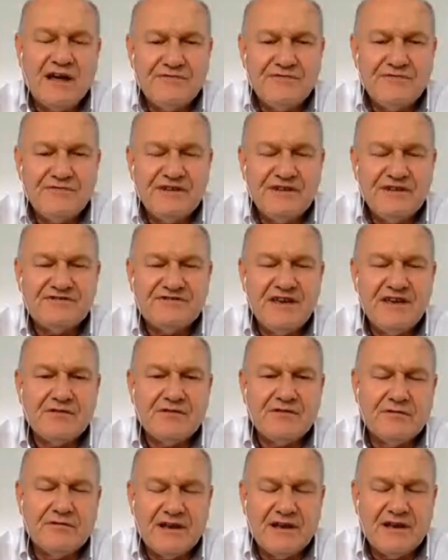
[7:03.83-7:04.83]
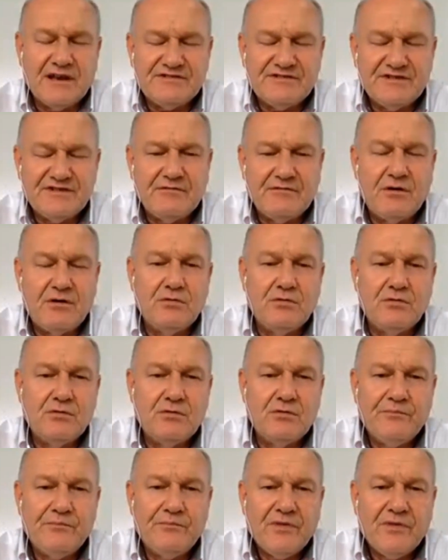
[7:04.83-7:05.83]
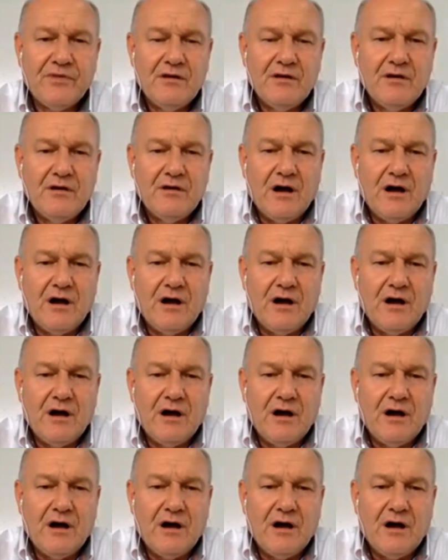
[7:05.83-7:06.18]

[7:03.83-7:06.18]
no mercado financeiro com relação ao